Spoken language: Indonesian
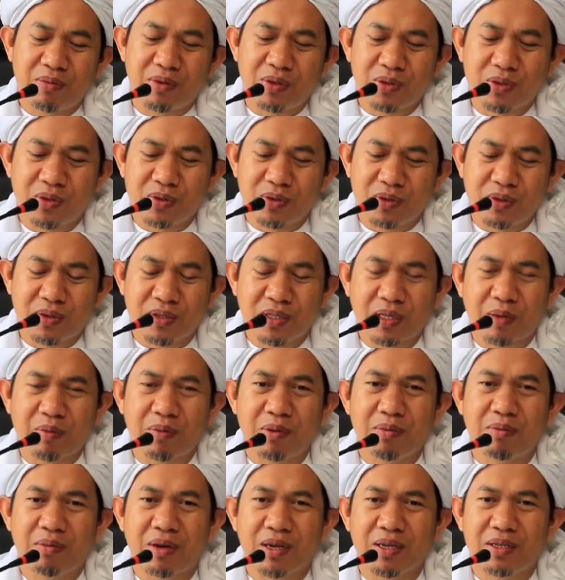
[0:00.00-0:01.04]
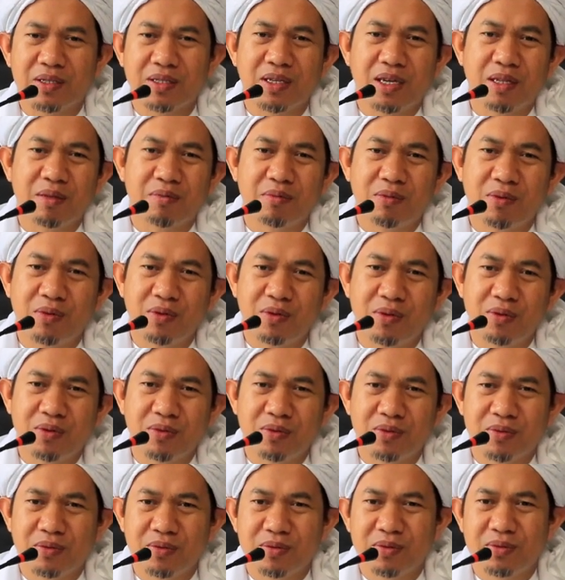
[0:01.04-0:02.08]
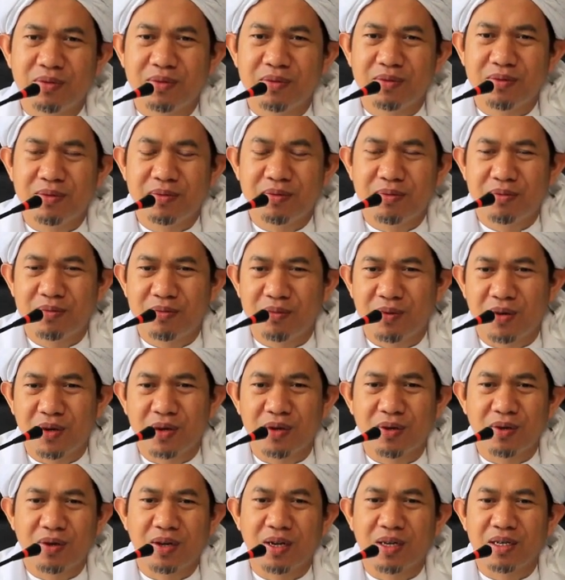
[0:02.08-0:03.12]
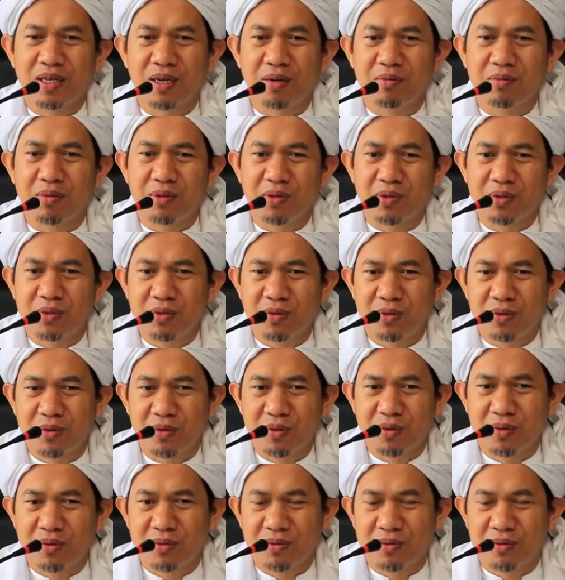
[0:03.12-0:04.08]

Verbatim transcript: bersyukur, tapi maksiat melulu. Bukan orang yang bersyukur.